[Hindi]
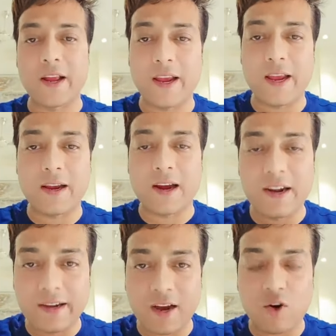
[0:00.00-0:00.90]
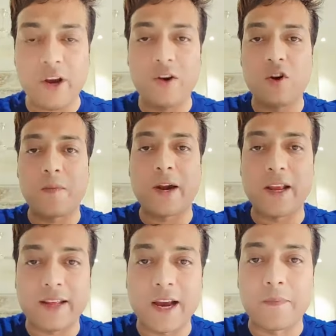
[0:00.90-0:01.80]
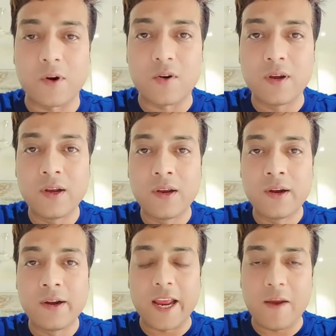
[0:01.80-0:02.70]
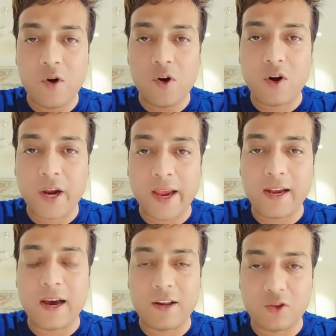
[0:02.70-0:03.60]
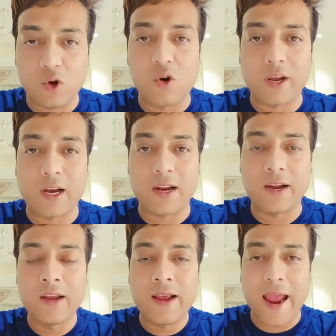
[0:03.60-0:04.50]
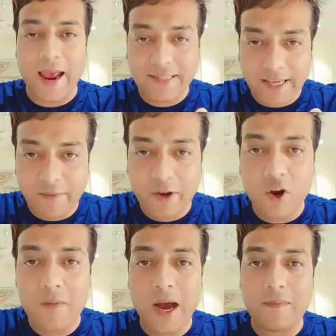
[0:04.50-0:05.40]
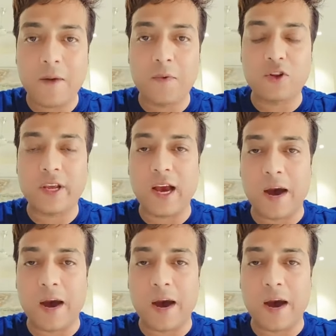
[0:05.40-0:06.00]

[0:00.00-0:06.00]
बन गए घंटा कोहिनूर बने थे आप लोग टीमों के घर तोड़कर ऐसे भी कोई माँ बाप होते हैं